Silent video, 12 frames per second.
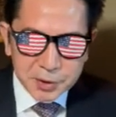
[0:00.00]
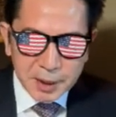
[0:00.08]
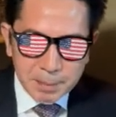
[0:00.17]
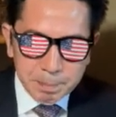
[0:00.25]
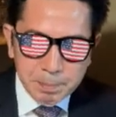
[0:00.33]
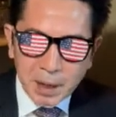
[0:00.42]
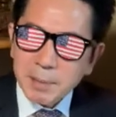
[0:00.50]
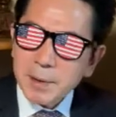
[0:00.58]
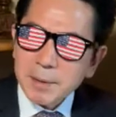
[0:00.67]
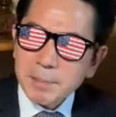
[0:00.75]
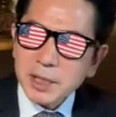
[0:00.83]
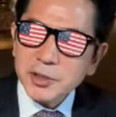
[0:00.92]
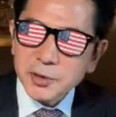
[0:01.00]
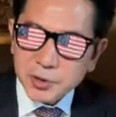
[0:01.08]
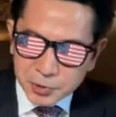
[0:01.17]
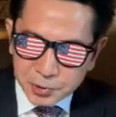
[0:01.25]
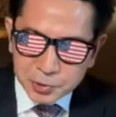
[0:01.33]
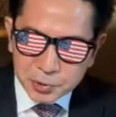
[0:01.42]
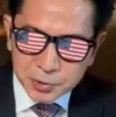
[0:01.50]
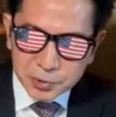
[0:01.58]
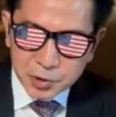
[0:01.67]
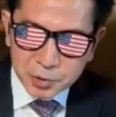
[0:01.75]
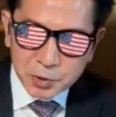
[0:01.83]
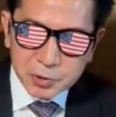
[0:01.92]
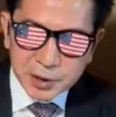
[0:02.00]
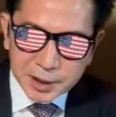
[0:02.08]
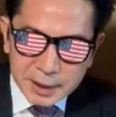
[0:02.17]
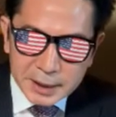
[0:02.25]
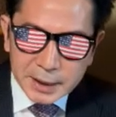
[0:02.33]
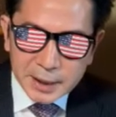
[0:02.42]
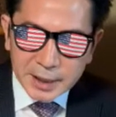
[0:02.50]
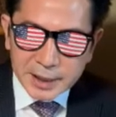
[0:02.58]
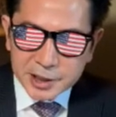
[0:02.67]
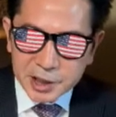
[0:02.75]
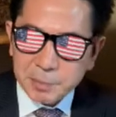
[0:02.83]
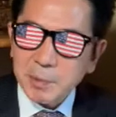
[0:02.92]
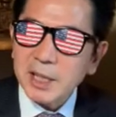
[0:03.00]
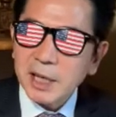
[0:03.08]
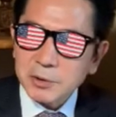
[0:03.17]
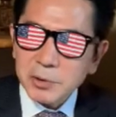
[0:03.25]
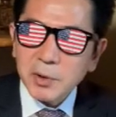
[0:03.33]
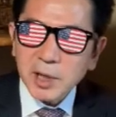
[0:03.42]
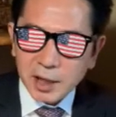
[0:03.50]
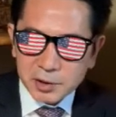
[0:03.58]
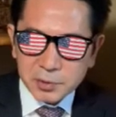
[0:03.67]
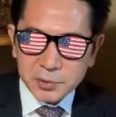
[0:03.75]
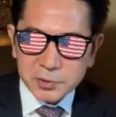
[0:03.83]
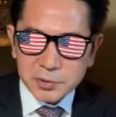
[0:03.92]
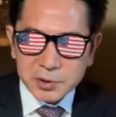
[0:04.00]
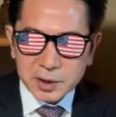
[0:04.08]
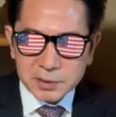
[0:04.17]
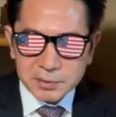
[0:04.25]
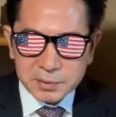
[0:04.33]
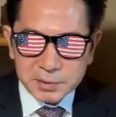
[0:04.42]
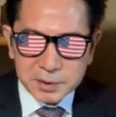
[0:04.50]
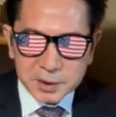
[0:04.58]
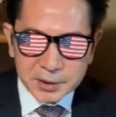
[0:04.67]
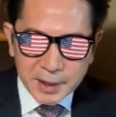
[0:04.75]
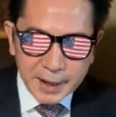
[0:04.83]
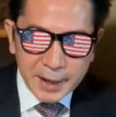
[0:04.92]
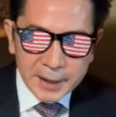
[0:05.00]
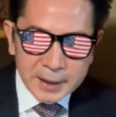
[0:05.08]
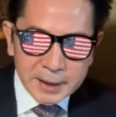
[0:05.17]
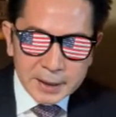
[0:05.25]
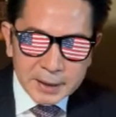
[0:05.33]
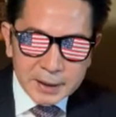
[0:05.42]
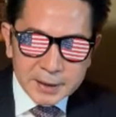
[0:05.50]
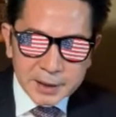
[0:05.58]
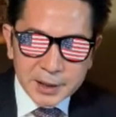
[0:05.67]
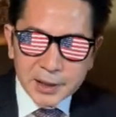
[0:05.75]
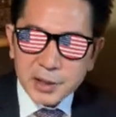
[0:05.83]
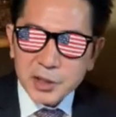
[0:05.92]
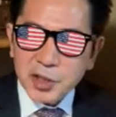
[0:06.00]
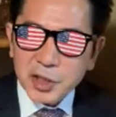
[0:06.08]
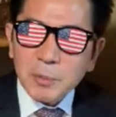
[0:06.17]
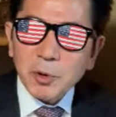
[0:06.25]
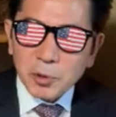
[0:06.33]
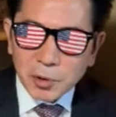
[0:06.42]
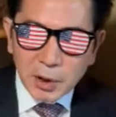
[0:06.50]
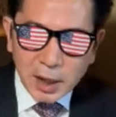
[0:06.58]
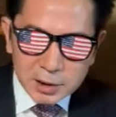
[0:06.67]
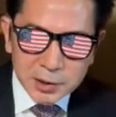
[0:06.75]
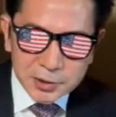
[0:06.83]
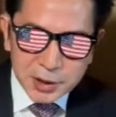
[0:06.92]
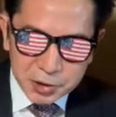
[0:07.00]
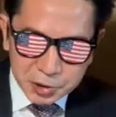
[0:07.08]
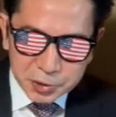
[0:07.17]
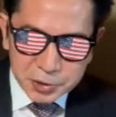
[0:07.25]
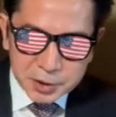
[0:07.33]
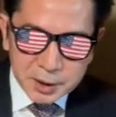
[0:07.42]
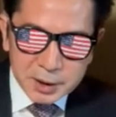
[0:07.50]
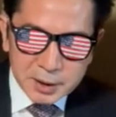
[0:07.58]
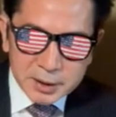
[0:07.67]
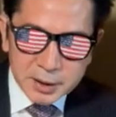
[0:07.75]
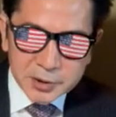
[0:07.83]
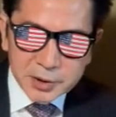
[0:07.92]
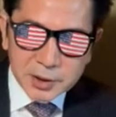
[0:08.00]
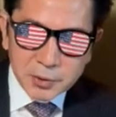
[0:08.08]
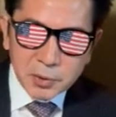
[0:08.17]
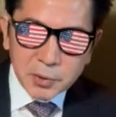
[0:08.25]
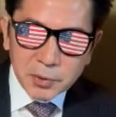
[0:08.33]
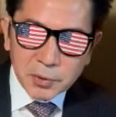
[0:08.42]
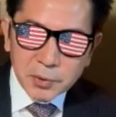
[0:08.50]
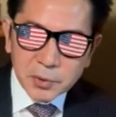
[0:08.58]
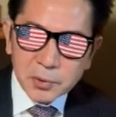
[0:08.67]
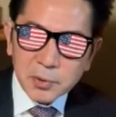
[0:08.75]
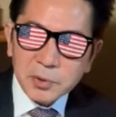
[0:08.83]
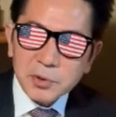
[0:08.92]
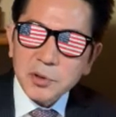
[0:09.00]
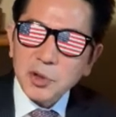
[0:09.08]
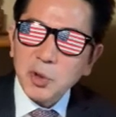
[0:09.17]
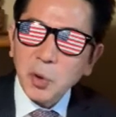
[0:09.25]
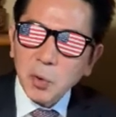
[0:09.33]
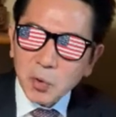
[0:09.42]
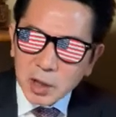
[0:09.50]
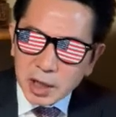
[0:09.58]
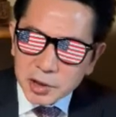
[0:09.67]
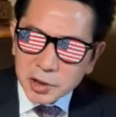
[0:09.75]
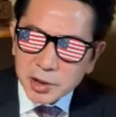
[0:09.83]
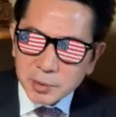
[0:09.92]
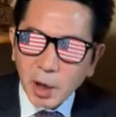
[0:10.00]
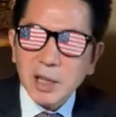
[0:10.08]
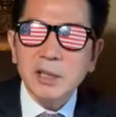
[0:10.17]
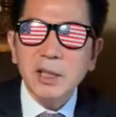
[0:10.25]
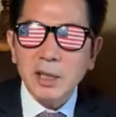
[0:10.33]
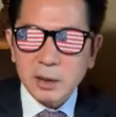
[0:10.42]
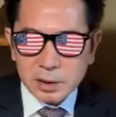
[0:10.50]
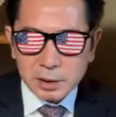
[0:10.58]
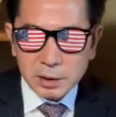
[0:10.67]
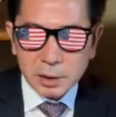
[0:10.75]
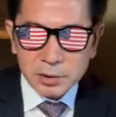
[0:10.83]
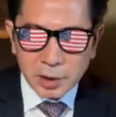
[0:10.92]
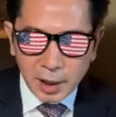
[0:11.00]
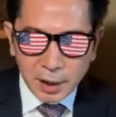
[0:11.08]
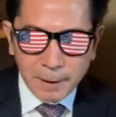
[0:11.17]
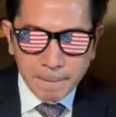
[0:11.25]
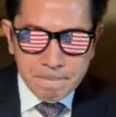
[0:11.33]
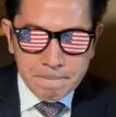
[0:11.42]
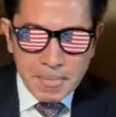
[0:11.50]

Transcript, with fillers: えババ馬術という種目でね、え銀メダルを獲得してるんですね。で、しかもこのハーテル選手ですけど、障害者でもあったんですね。